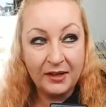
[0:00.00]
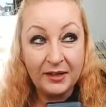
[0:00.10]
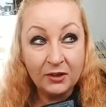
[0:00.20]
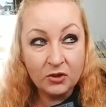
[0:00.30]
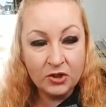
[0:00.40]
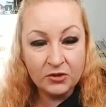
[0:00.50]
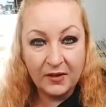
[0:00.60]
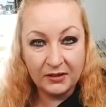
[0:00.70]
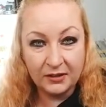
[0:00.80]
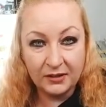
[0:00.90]
A jako, że
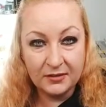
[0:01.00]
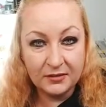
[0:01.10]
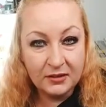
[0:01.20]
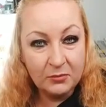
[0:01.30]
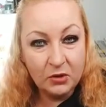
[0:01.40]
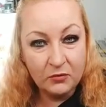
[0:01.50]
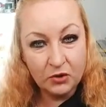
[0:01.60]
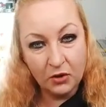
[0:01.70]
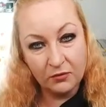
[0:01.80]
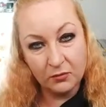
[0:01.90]
czwartek jest dniem
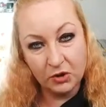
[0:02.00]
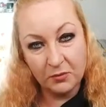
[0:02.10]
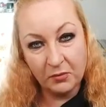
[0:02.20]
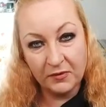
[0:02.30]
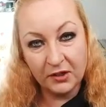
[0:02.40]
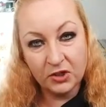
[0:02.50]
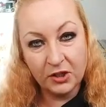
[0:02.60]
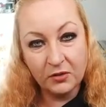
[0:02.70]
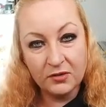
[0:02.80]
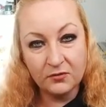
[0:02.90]
jowiszowym, czyli
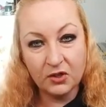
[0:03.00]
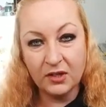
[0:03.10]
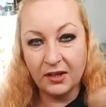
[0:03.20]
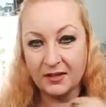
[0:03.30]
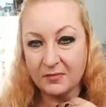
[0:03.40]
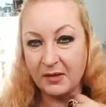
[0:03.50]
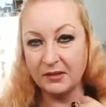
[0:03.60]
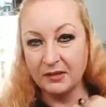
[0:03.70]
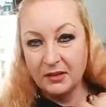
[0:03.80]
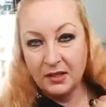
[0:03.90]
powiększającym wszelkie
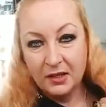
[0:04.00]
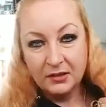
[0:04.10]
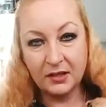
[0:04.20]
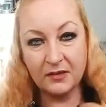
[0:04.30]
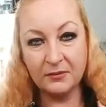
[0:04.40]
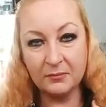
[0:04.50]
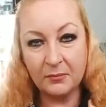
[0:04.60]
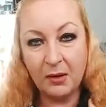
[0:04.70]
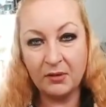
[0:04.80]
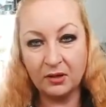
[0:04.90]
aspekty, te
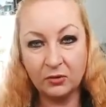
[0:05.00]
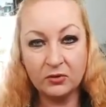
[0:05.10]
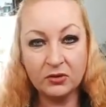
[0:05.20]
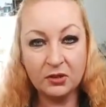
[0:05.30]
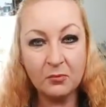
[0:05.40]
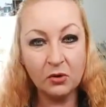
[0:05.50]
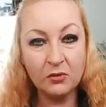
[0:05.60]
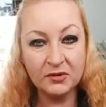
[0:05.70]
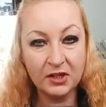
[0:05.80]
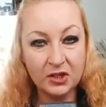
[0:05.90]
małe radostki
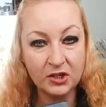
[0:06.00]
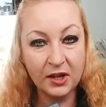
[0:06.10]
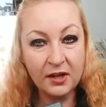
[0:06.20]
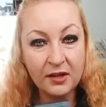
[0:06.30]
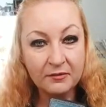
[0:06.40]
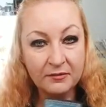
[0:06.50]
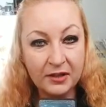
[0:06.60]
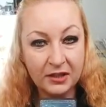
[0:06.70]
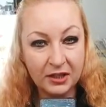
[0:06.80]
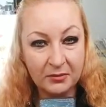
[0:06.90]
mogą stać się
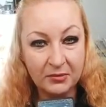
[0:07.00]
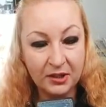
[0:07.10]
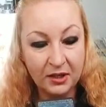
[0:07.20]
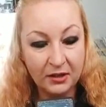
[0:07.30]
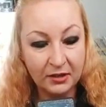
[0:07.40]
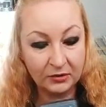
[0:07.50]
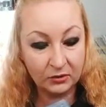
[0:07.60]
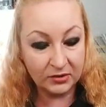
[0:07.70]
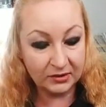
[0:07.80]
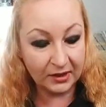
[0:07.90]
wielkimi
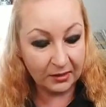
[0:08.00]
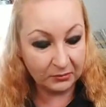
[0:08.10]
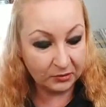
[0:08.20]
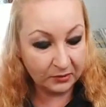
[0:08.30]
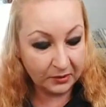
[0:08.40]
radostkami